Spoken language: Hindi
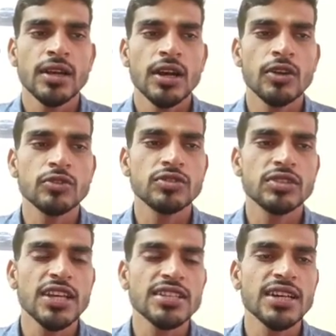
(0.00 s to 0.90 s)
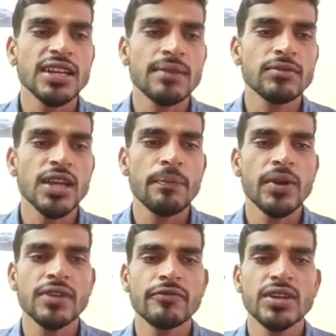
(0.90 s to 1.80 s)
और उस केस का नाम था
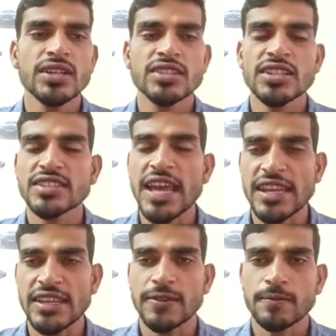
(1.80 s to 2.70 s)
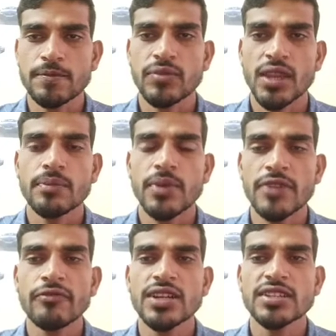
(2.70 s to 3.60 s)
परमवीर सिंह सैनी
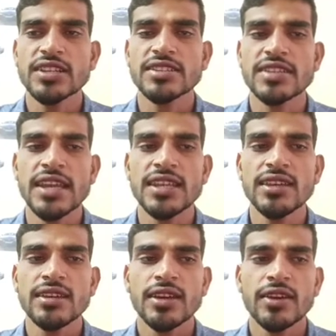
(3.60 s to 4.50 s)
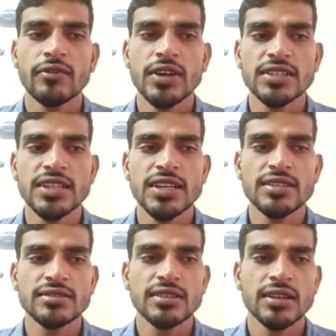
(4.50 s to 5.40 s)
परमवीर सिंह सैनी
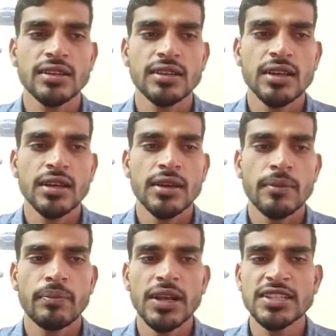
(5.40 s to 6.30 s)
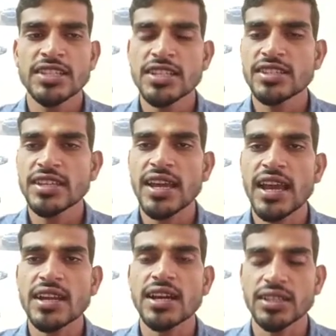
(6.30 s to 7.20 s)
वर्सेस बलजीत सिंह
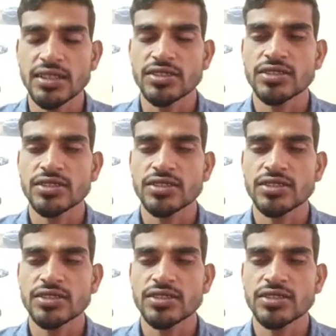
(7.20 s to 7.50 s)
एंड अदर्स